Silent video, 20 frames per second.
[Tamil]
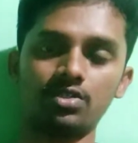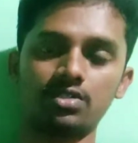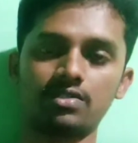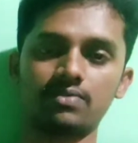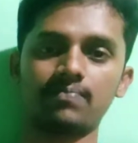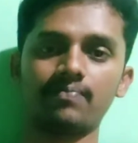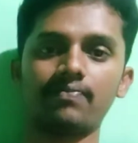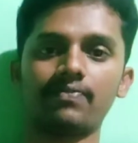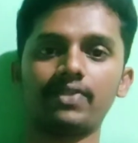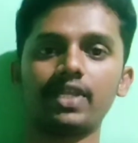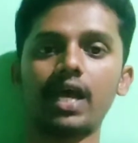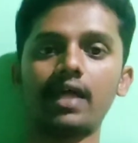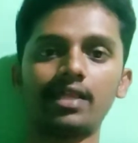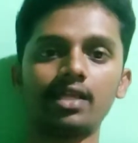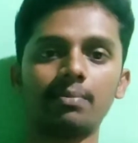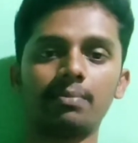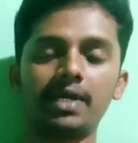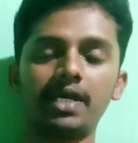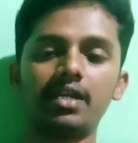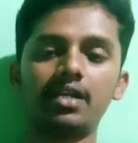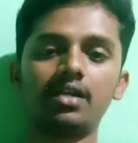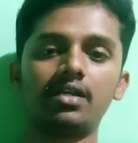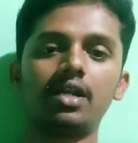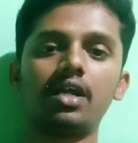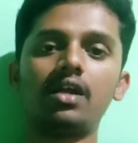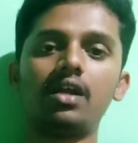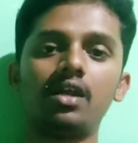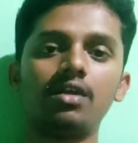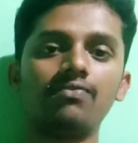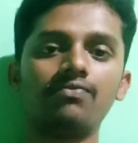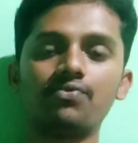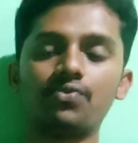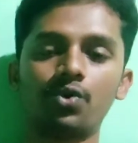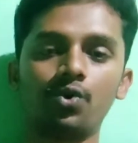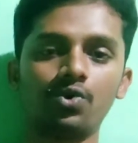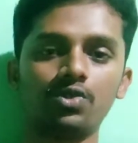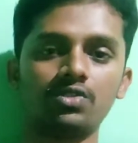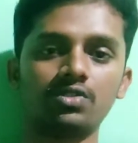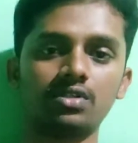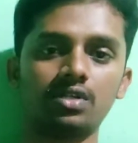நோட்ஸ் அதுக்கு பேர் என்னென்னா லிம்ஃப்
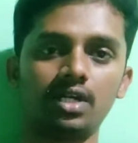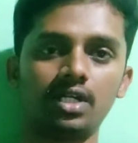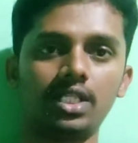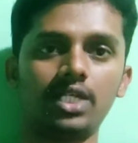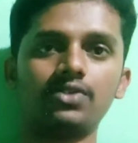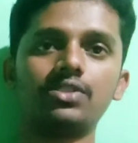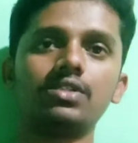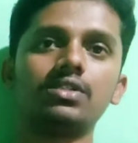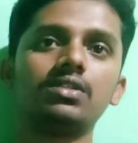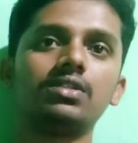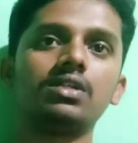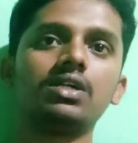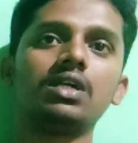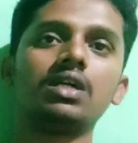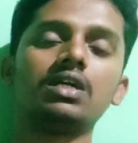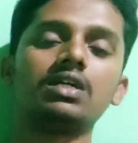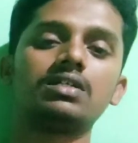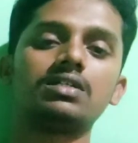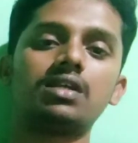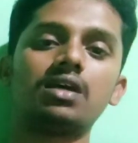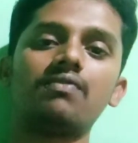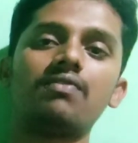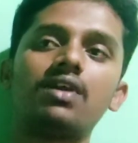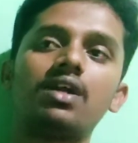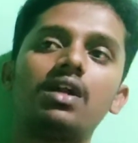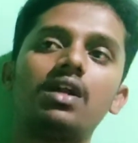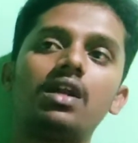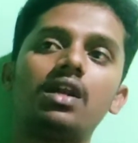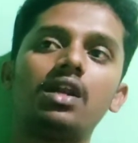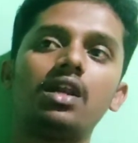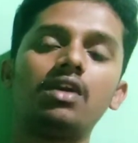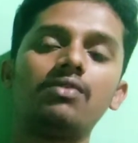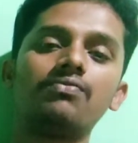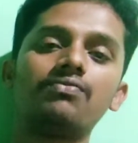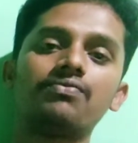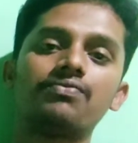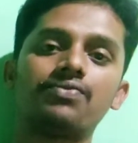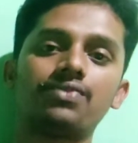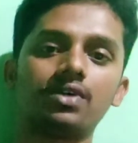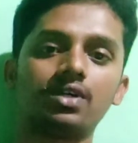நோட்ஸ் அதாவது செவரல்
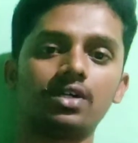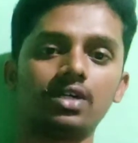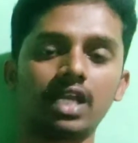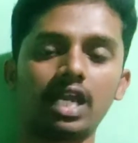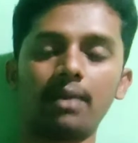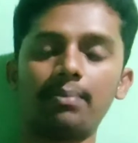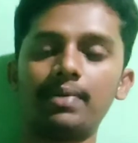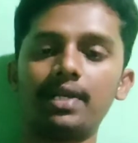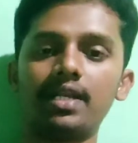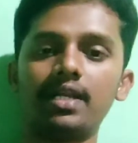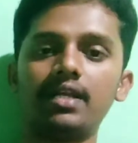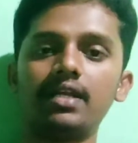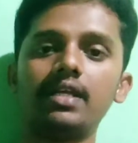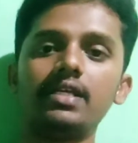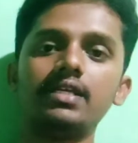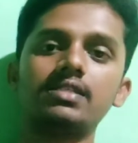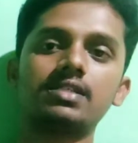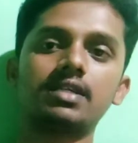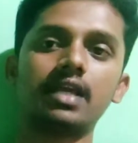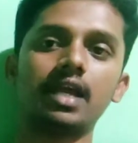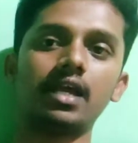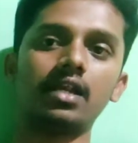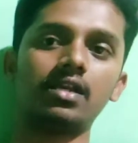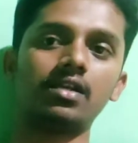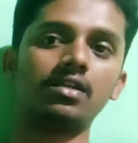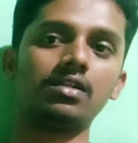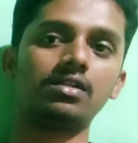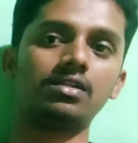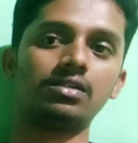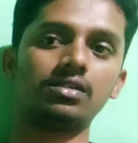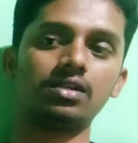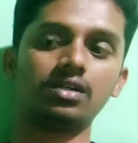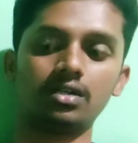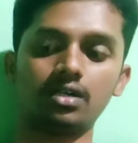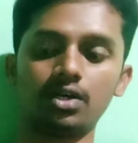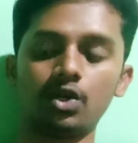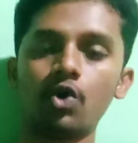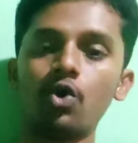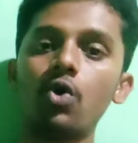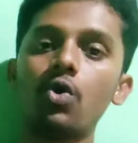லிம்ஃப் கேப்பிலரிஸ் கேன்
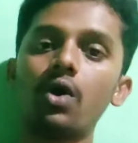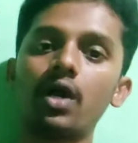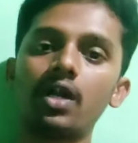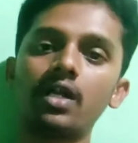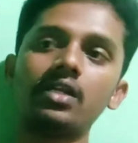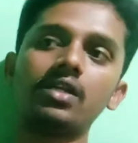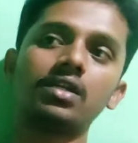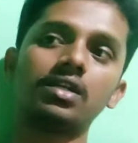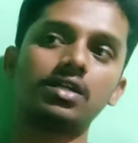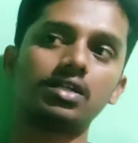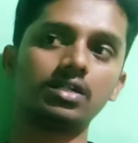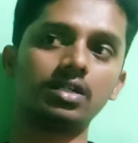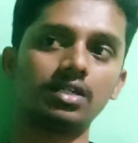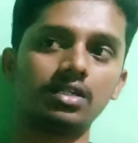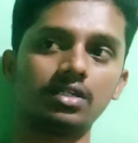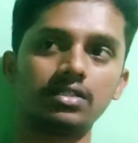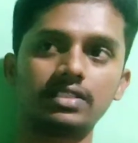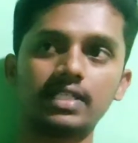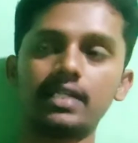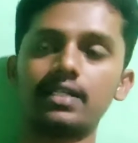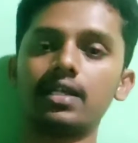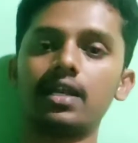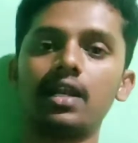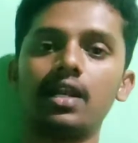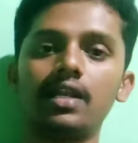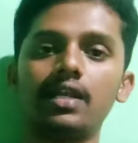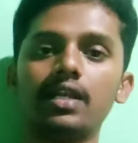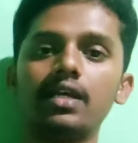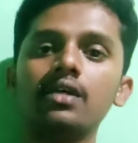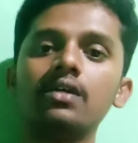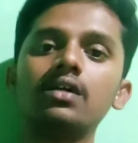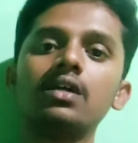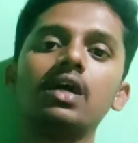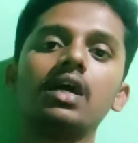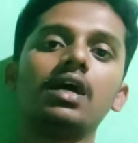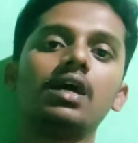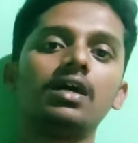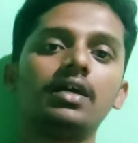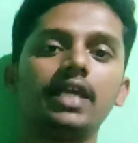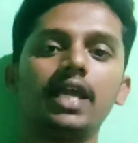கோ அண்ட் செட்டில் இன் அ
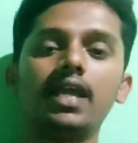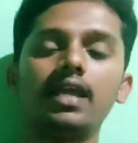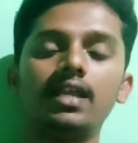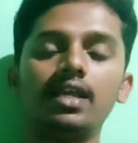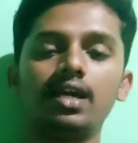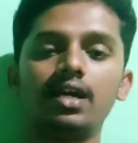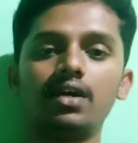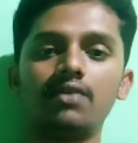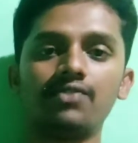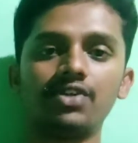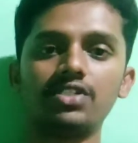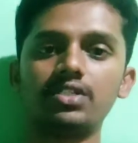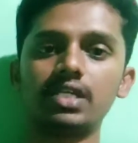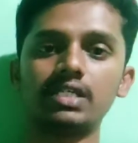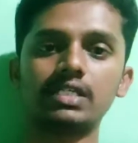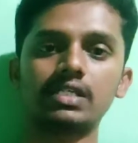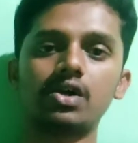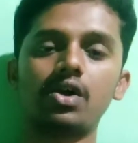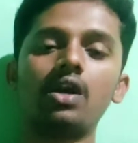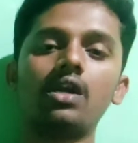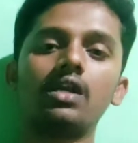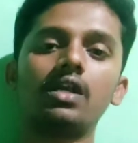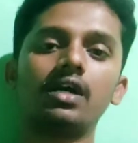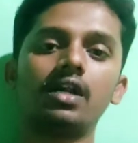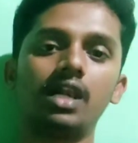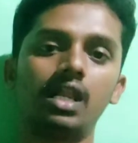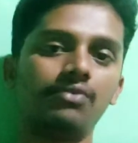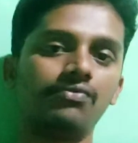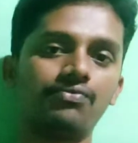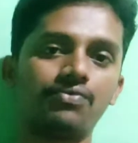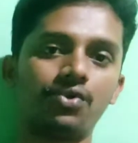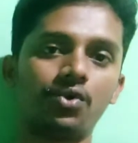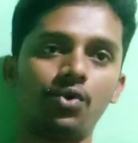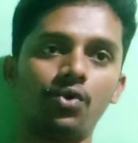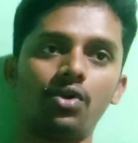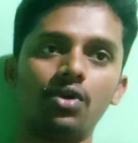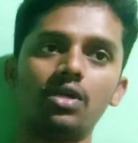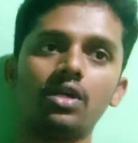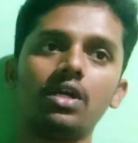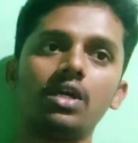ஏரியா விச் இஸ் கால்டு லிம்ஃப்
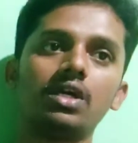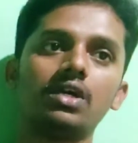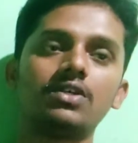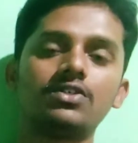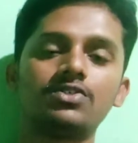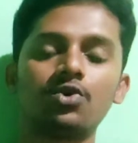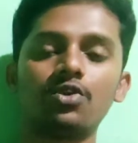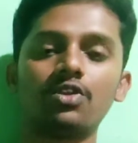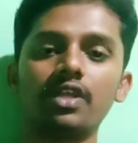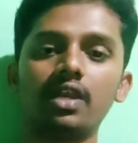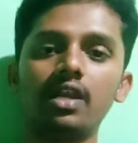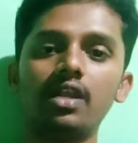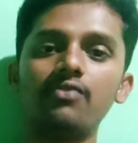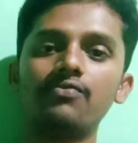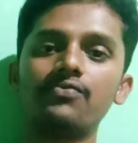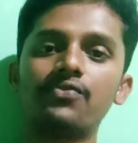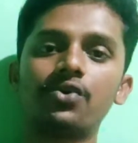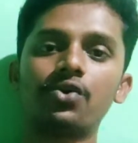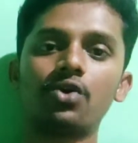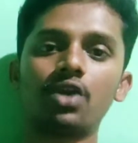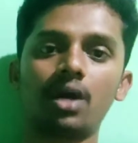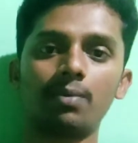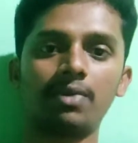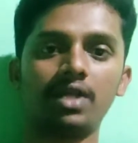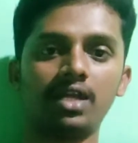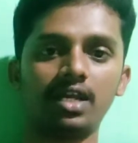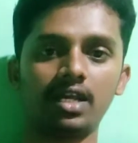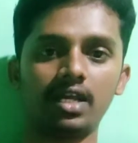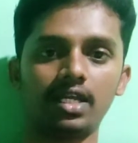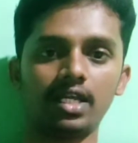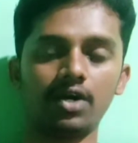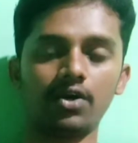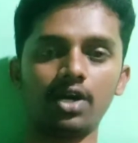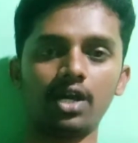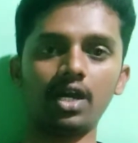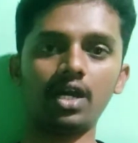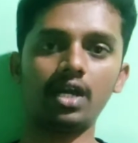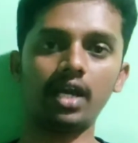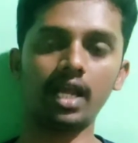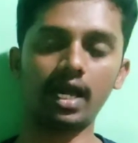நோட் ஸோ இந்த லிம்ஃப் நோட் அப்படிங்கிற
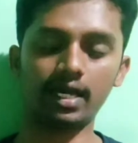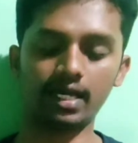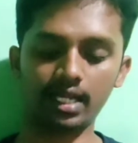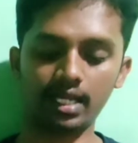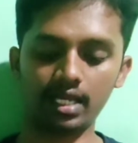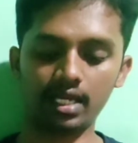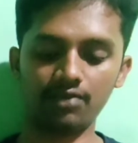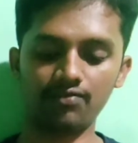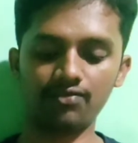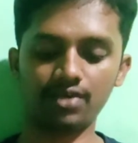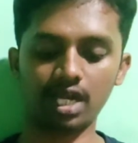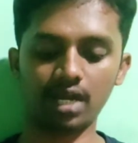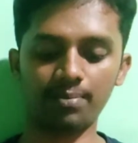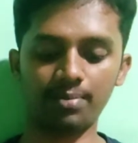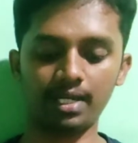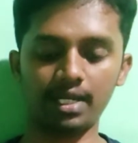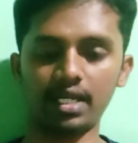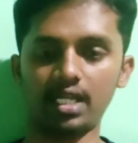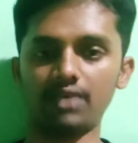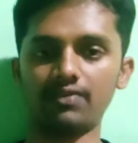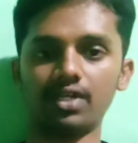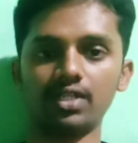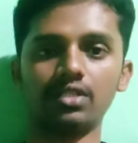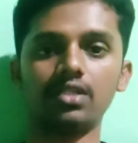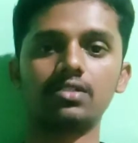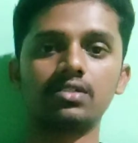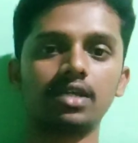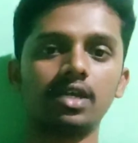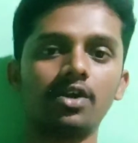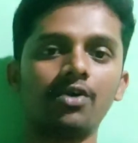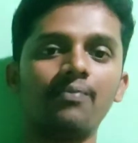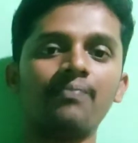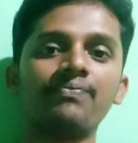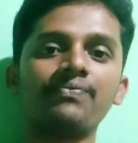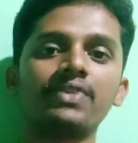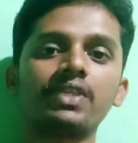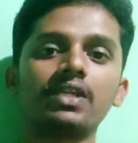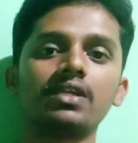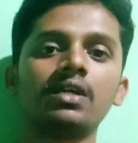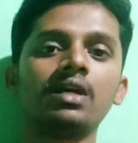ஏரியாவில் நிறைய லிம்ஃப் கேப்பிலரி வந்து சேரும்